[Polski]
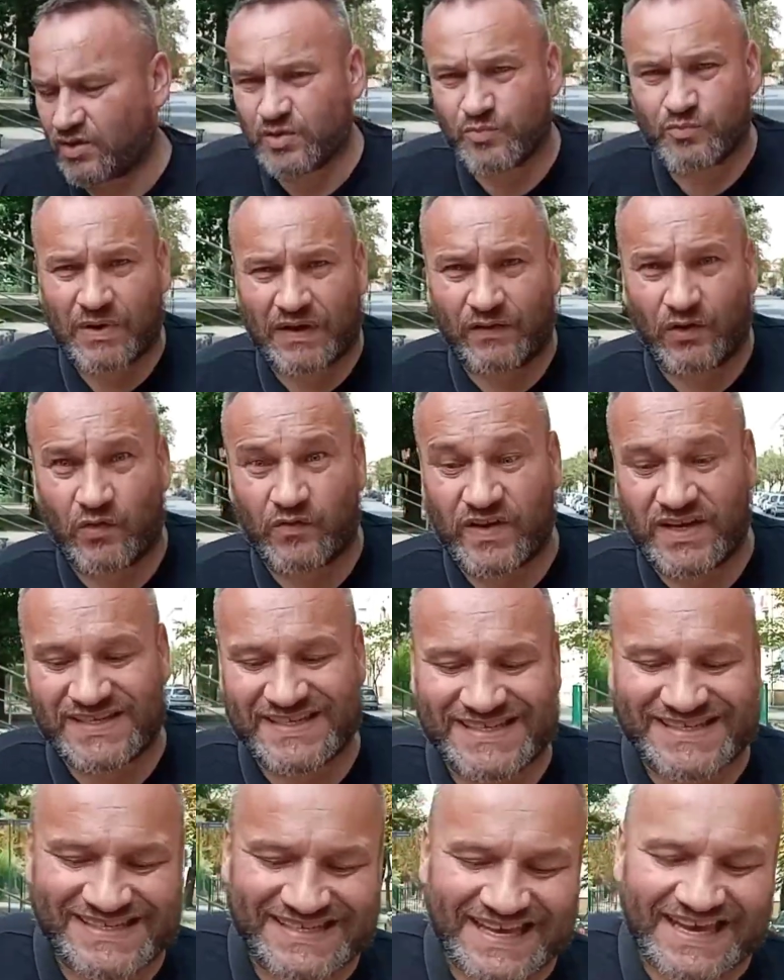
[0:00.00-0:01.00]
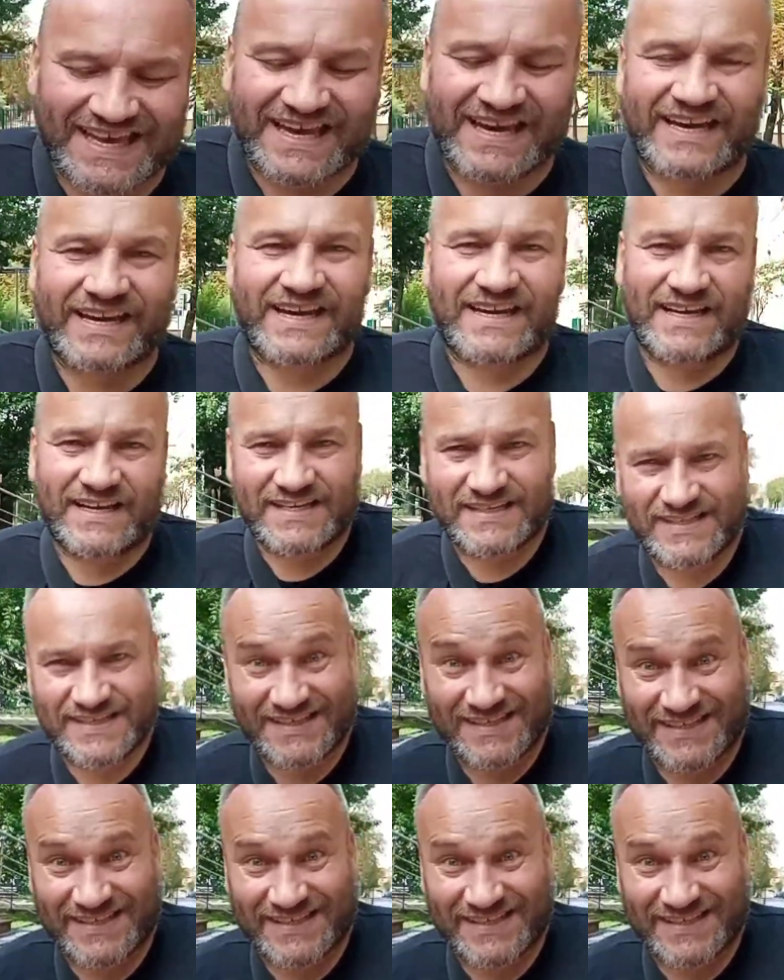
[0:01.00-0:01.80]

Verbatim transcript: i panowie zaraz,